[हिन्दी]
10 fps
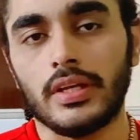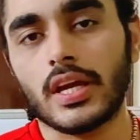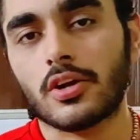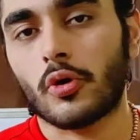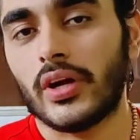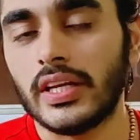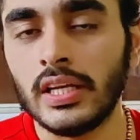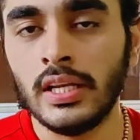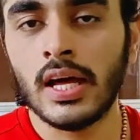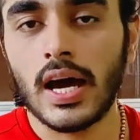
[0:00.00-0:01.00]
एक
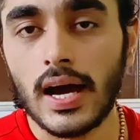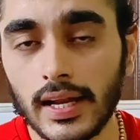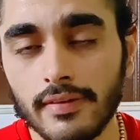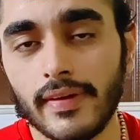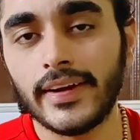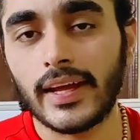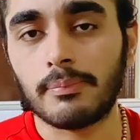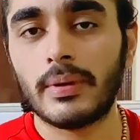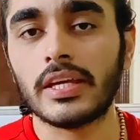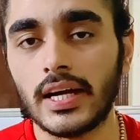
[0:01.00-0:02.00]
कॉइन आने वाले
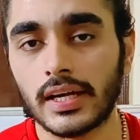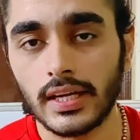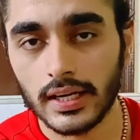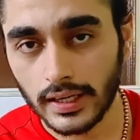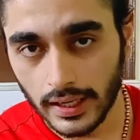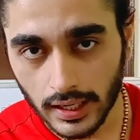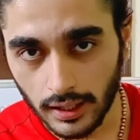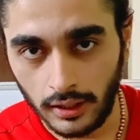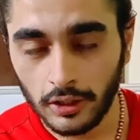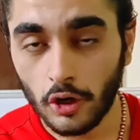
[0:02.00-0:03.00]
टाइम में क्या क्या
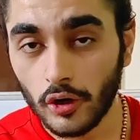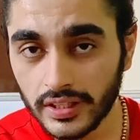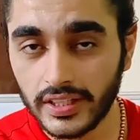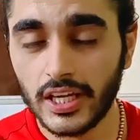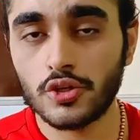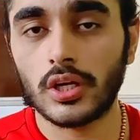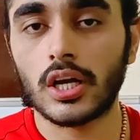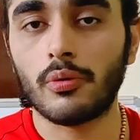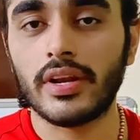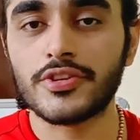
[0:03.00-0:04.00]
करेगा और ये जो
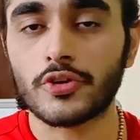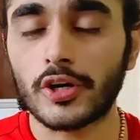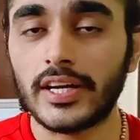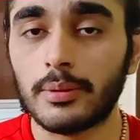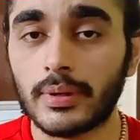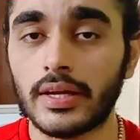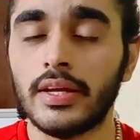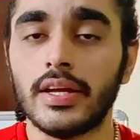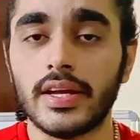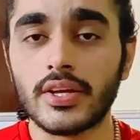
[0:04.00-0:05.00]
लगा हुआ है ना स्कॉटलैंड में
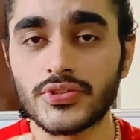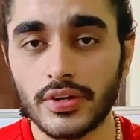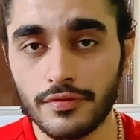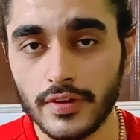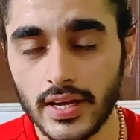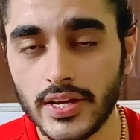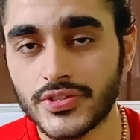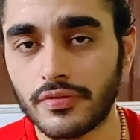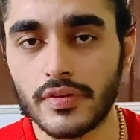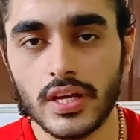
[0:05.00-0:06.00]
एक सबवे है
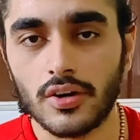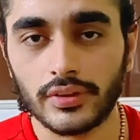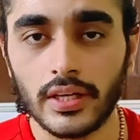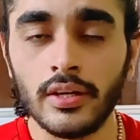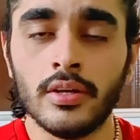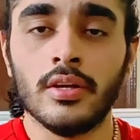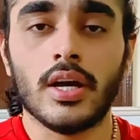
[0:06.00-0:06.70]
सबवे क्या होता है